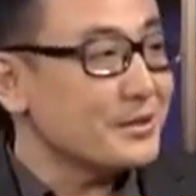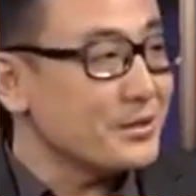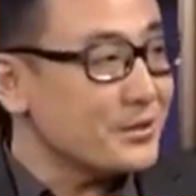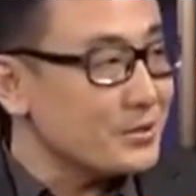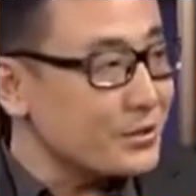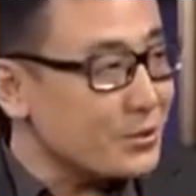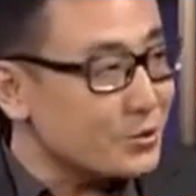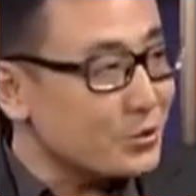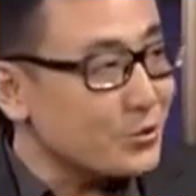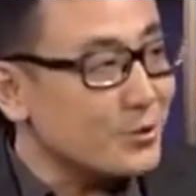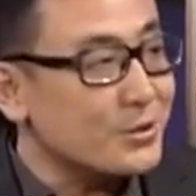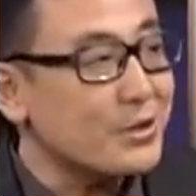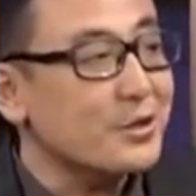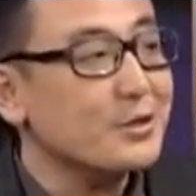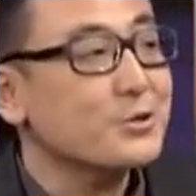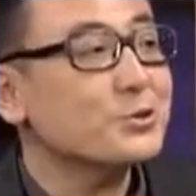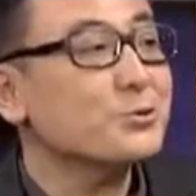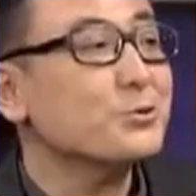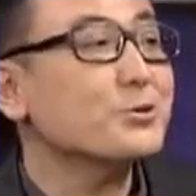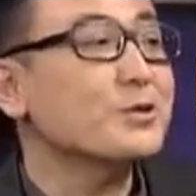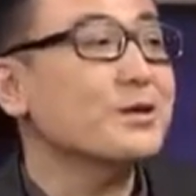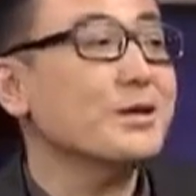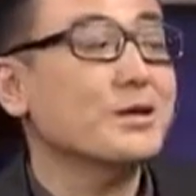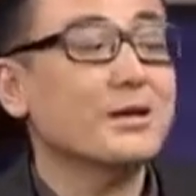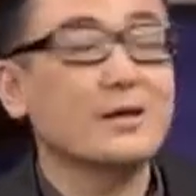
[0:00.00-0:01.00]
是你说他
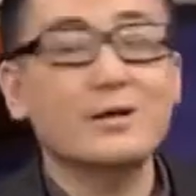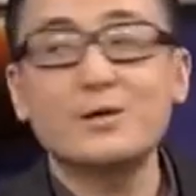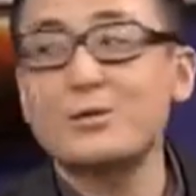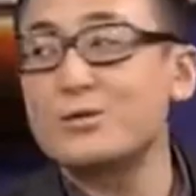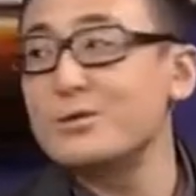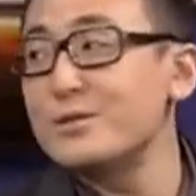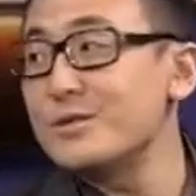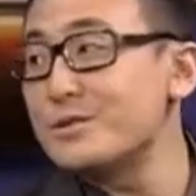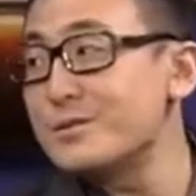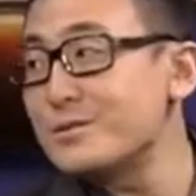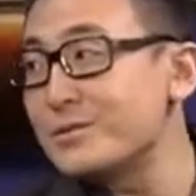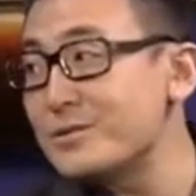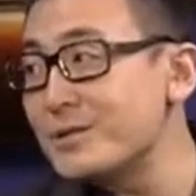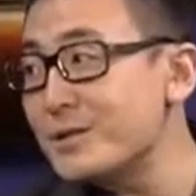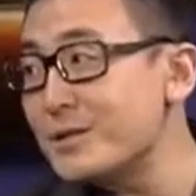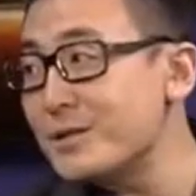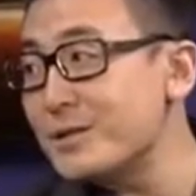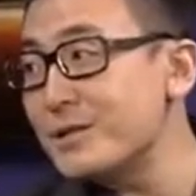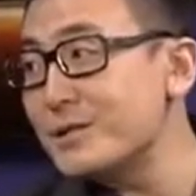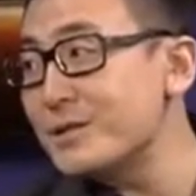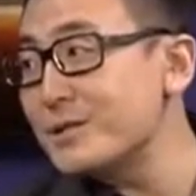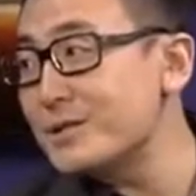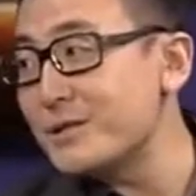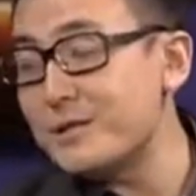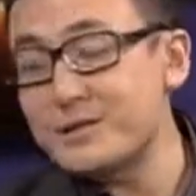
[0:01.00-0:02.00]
说的也很有意思，你
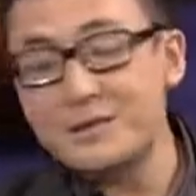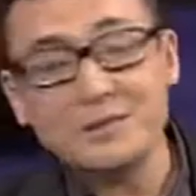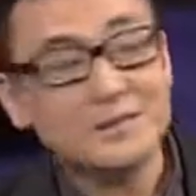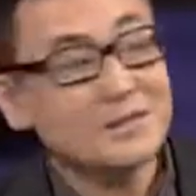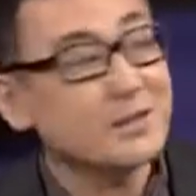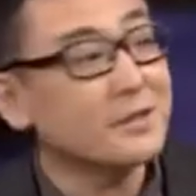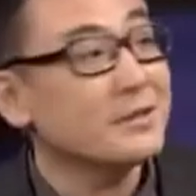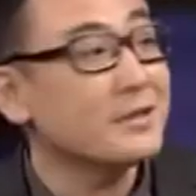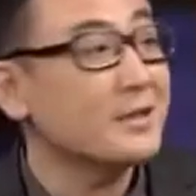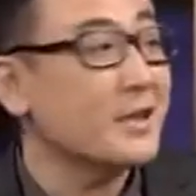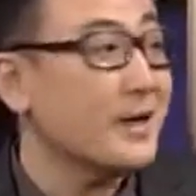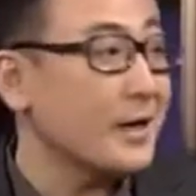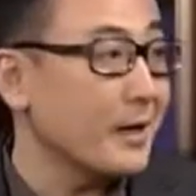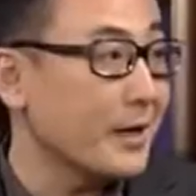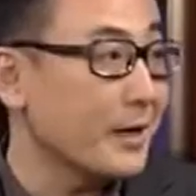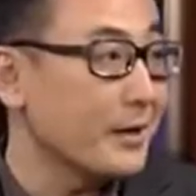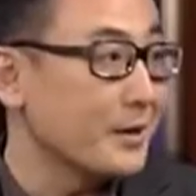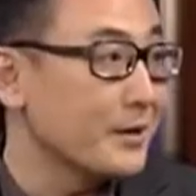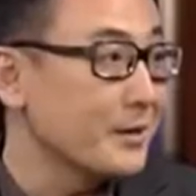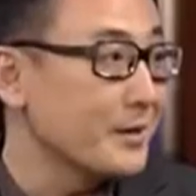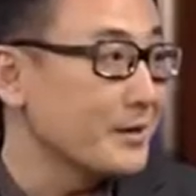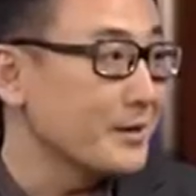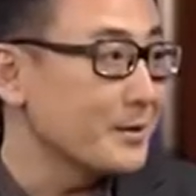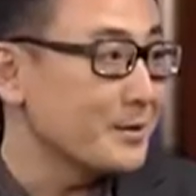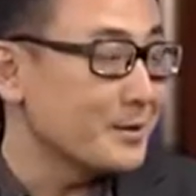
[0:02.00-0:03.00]
刚才讲他现在
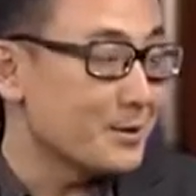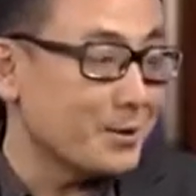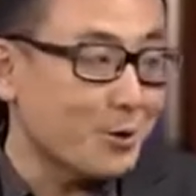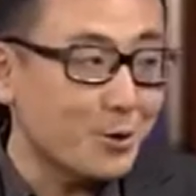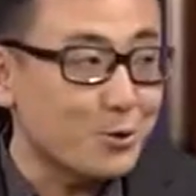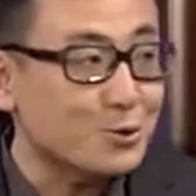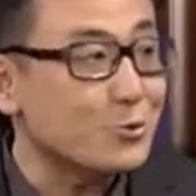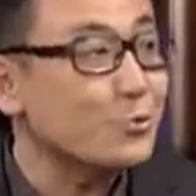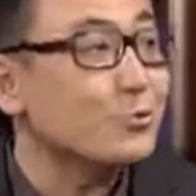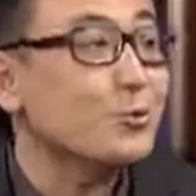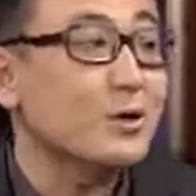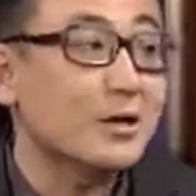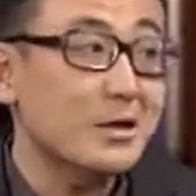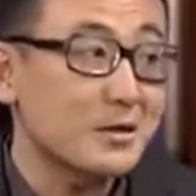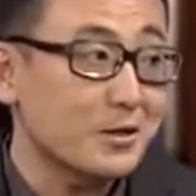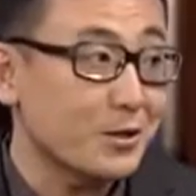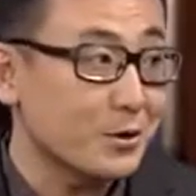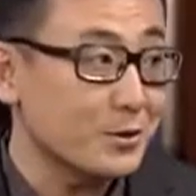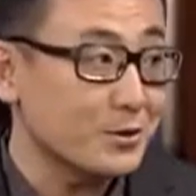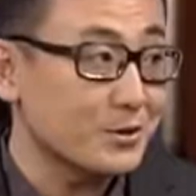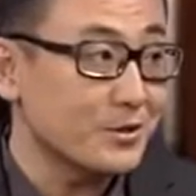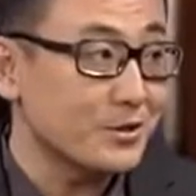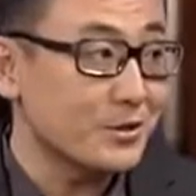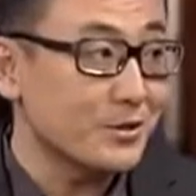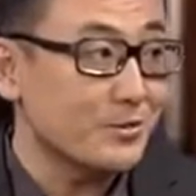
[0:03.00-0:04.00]
到中国来
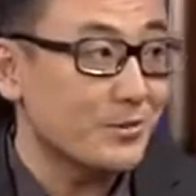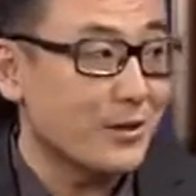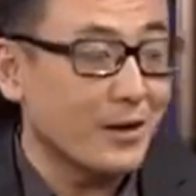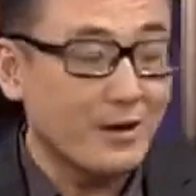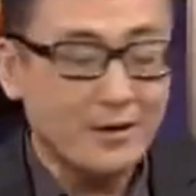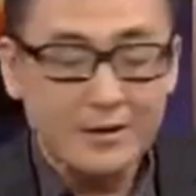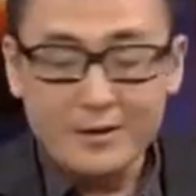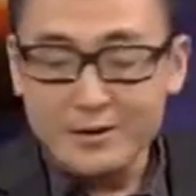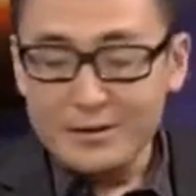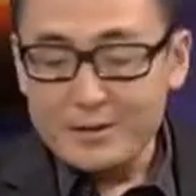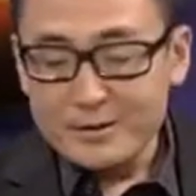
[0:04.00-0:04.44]
淘金了吧？